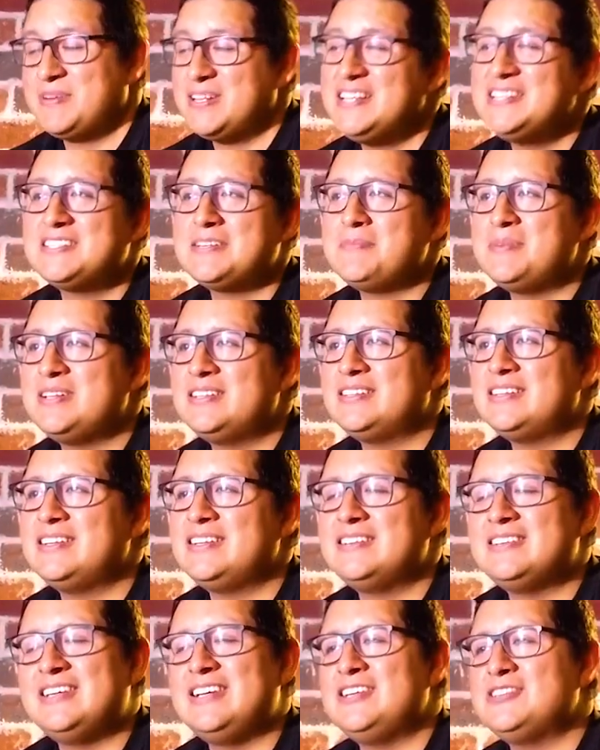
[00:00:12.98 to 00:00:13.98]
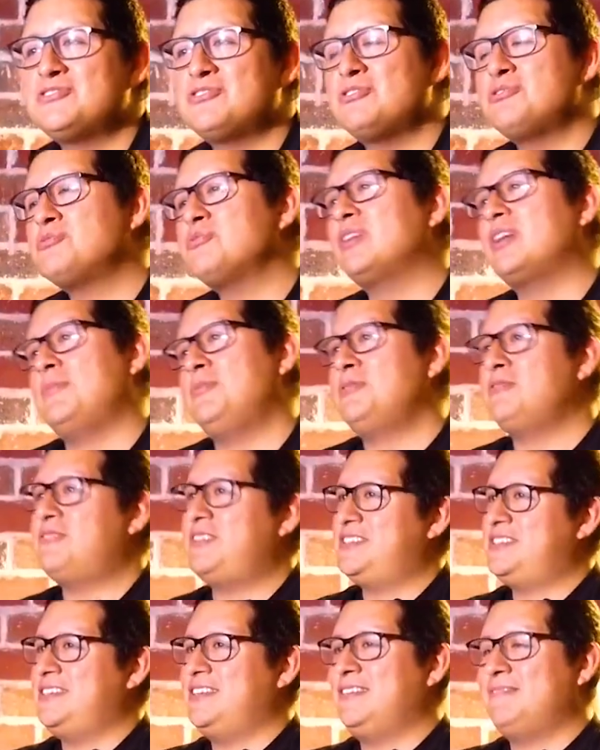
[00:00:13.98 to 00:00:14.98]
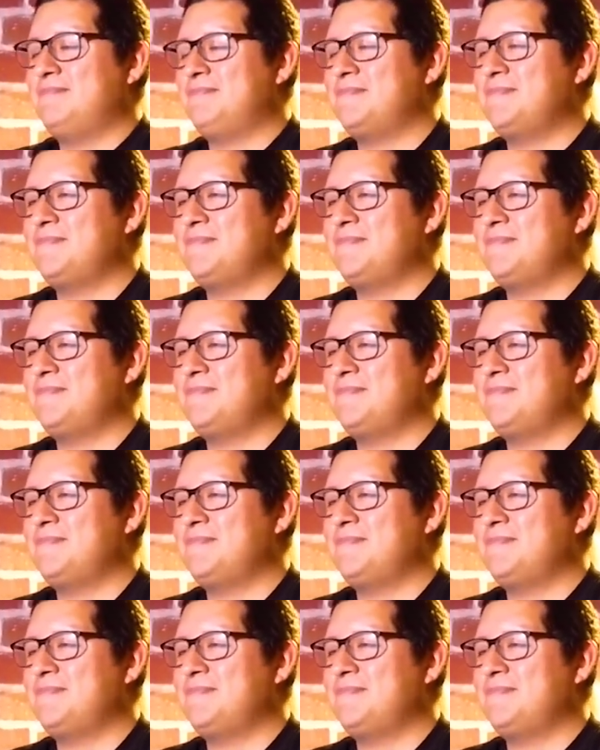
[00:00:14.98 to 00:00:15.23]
Precisamente esto no es un camino fácil.